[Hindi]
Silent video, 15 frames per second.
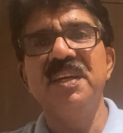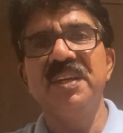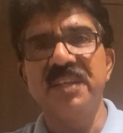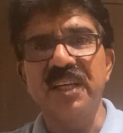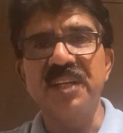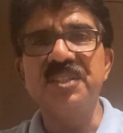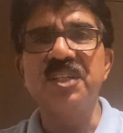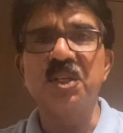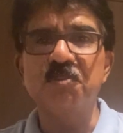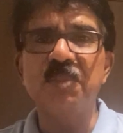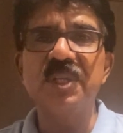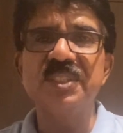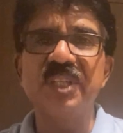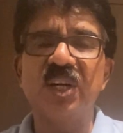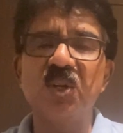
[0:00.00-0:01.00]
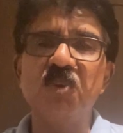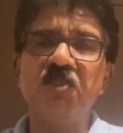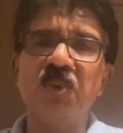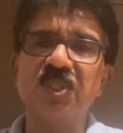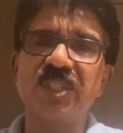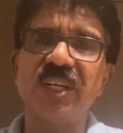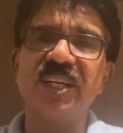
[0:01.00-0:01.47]
क्या झटपट झाड़ू
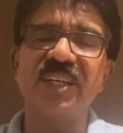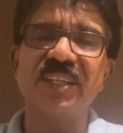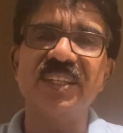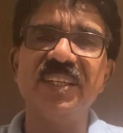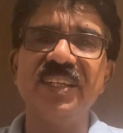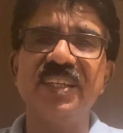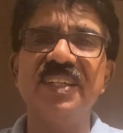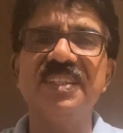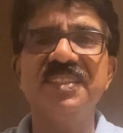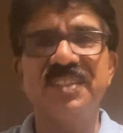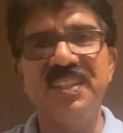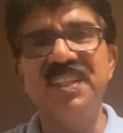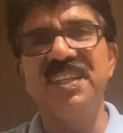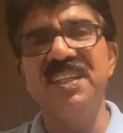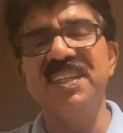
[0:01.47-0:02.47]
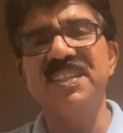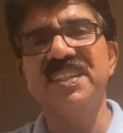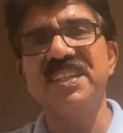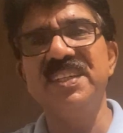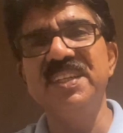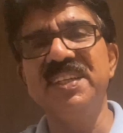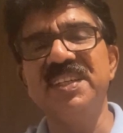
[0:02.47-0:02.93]
पोछा करने के सीख लिए
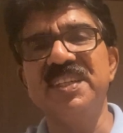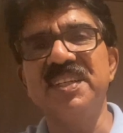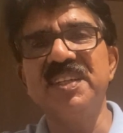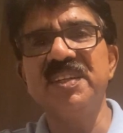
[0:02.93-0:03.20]
तरीके